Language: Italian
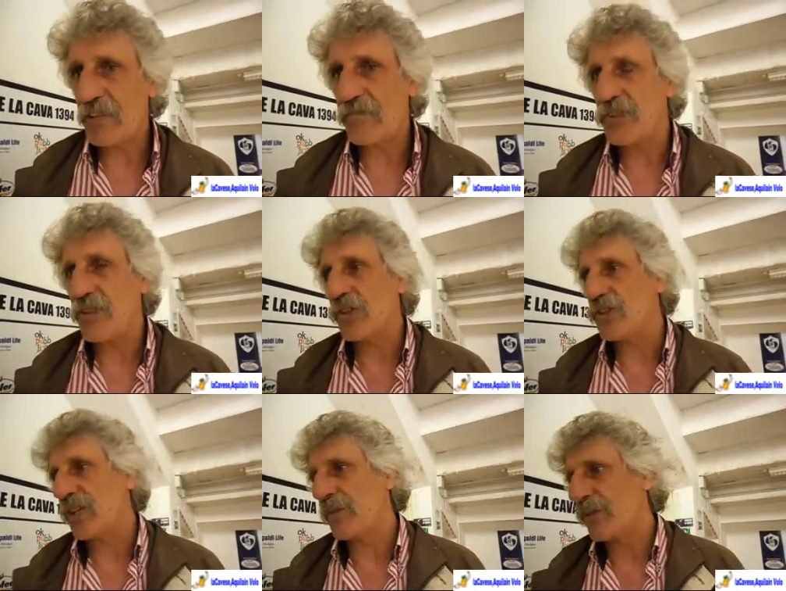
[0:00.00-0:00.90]
è
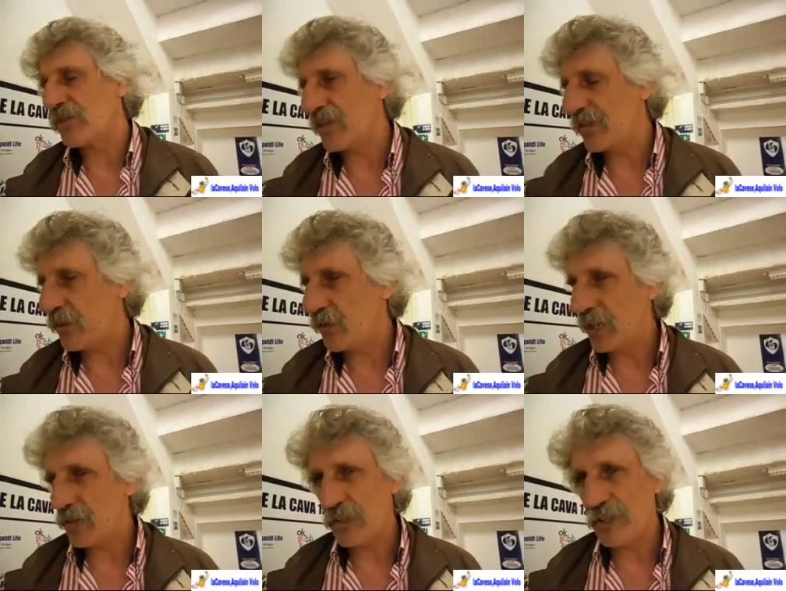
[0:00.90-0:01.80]
fisiologico che possono avere un
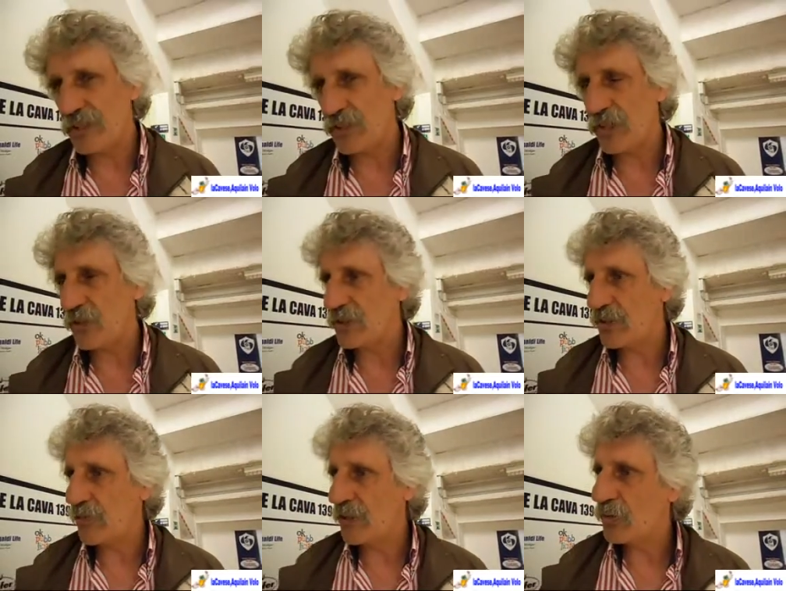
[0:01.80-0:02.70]
calo di tensione in questo
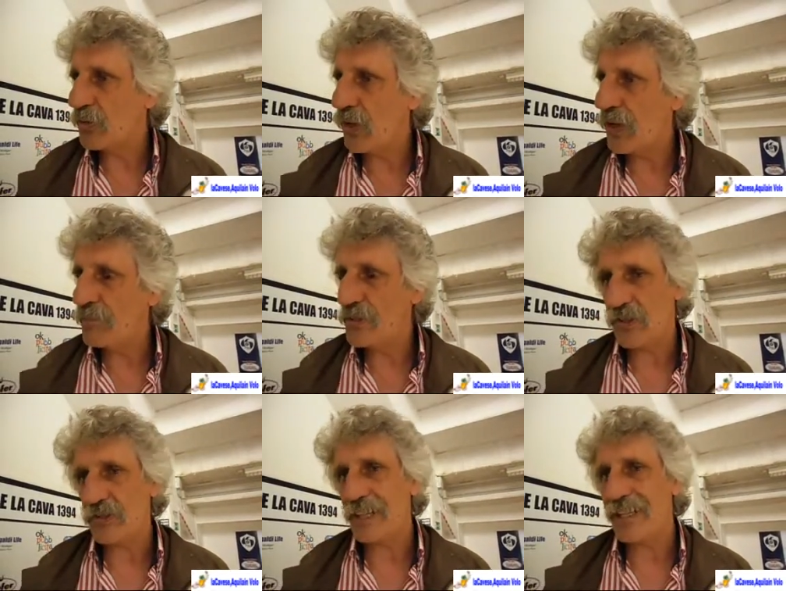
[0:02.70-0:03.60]
momento qua,
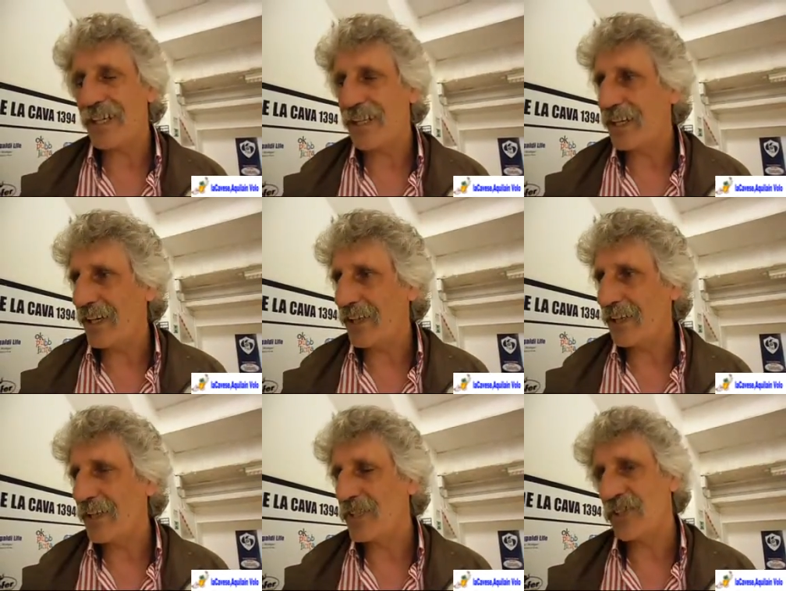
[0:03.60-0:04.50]
bisogna
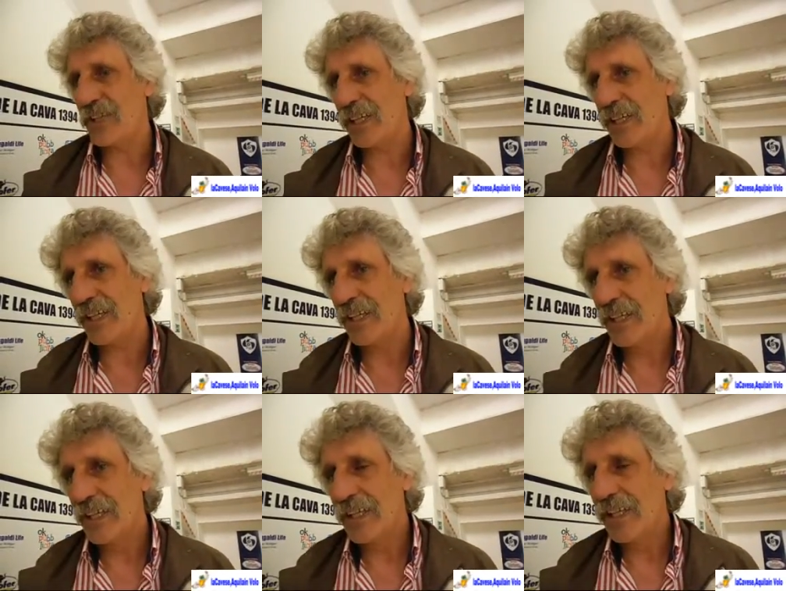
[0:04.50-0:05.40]
ricaricare e
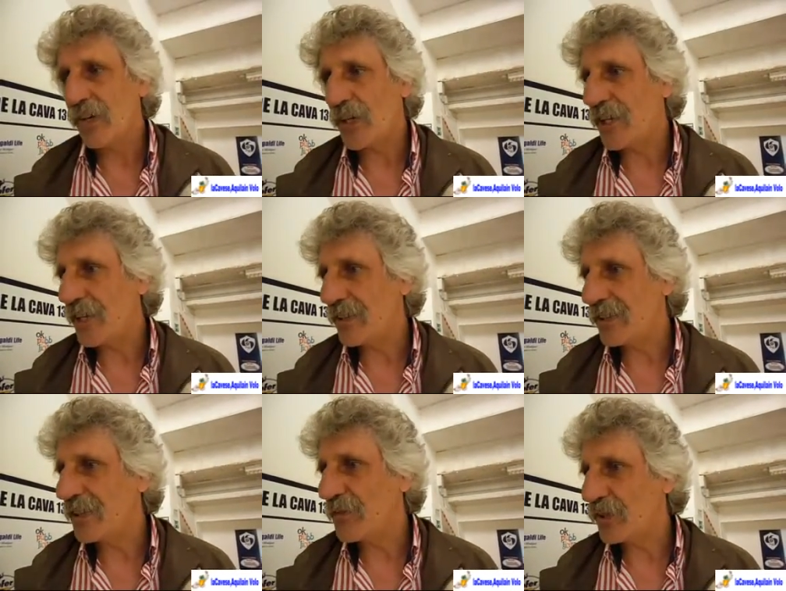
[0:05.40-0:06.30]
cercare oramai la
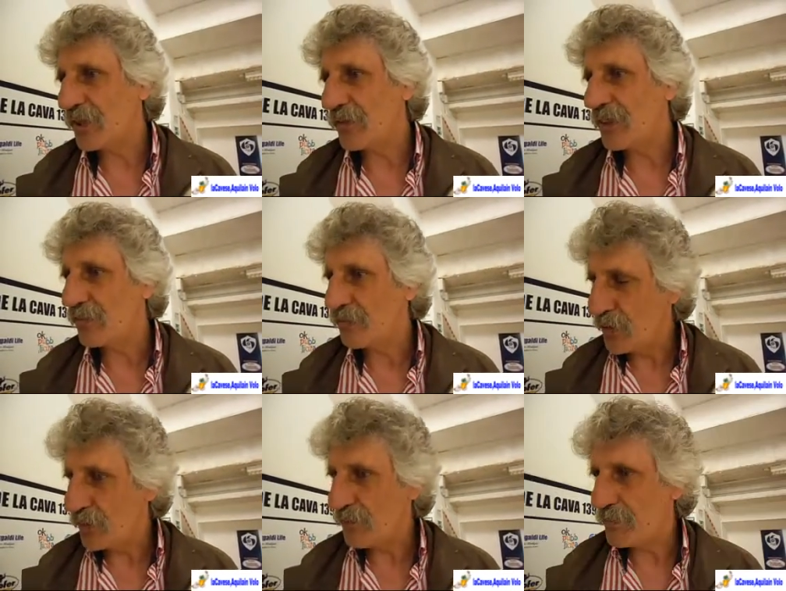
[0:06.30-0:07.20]
partita di Monte Calvino
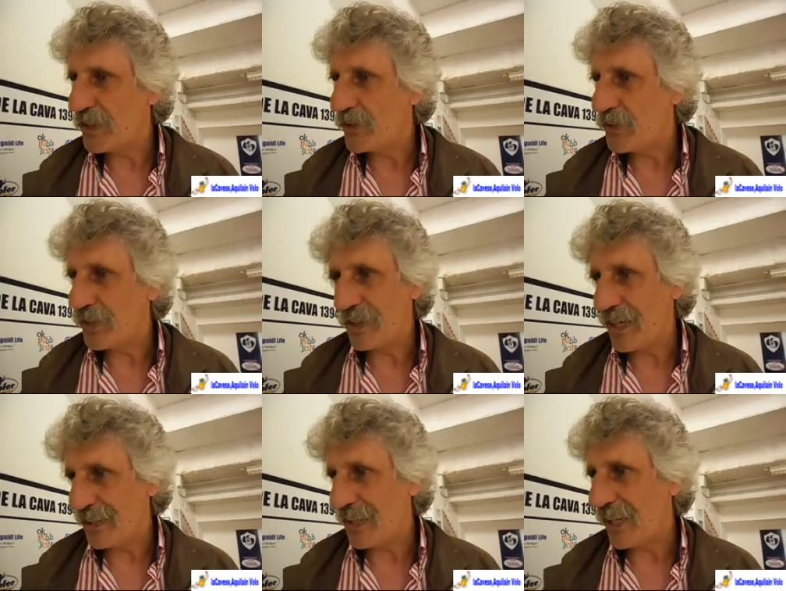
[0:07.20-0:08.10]
buon per noi è
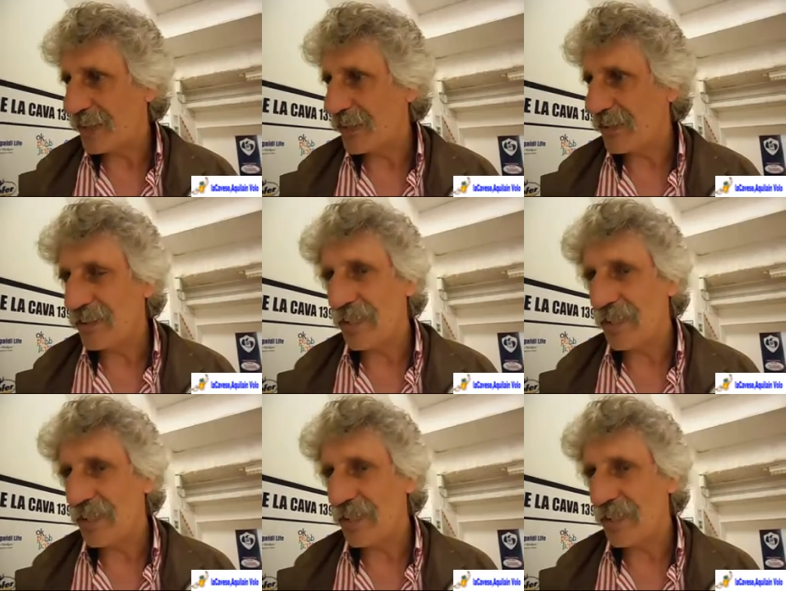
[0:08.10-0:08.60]
andata,